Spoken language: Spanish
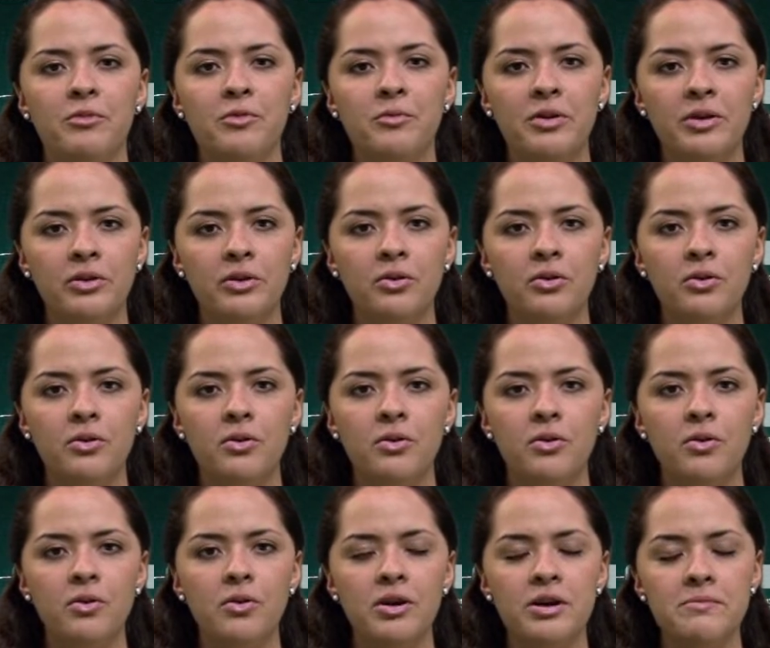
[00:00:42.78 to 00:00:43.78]

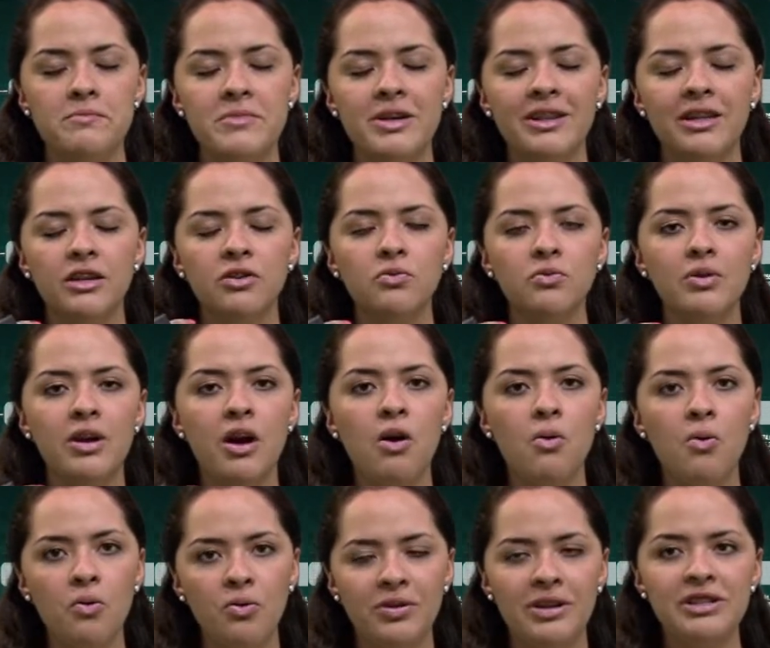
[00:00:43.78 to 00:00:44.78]
momento emiten una
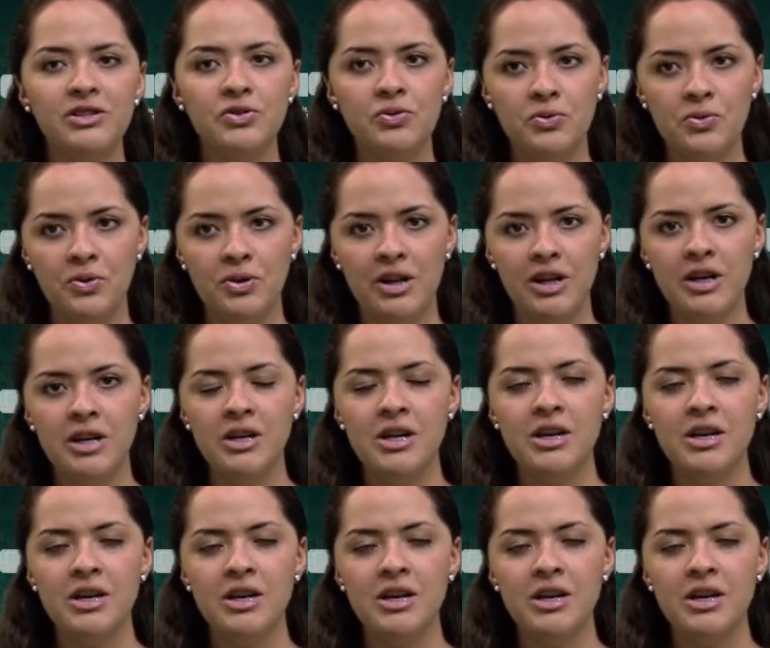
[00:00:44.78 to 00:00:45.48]
onda sonora